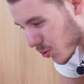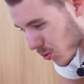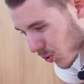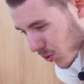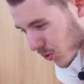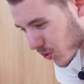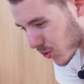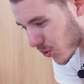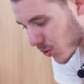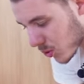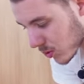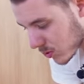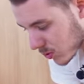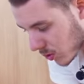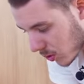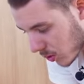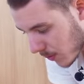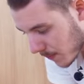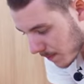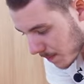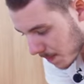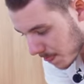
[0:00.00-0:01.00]
long que
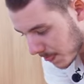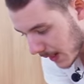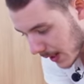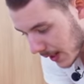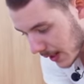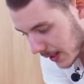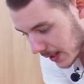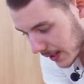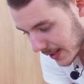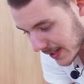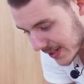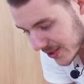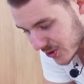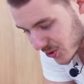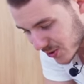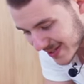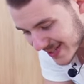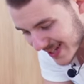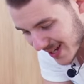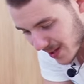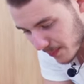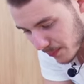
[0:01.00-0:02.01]
l'autre. Est-ce
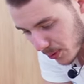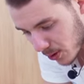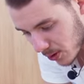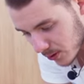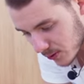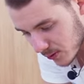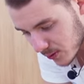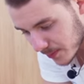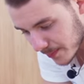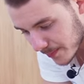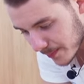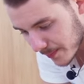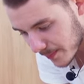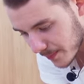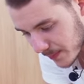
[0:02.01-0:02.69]
que ça importe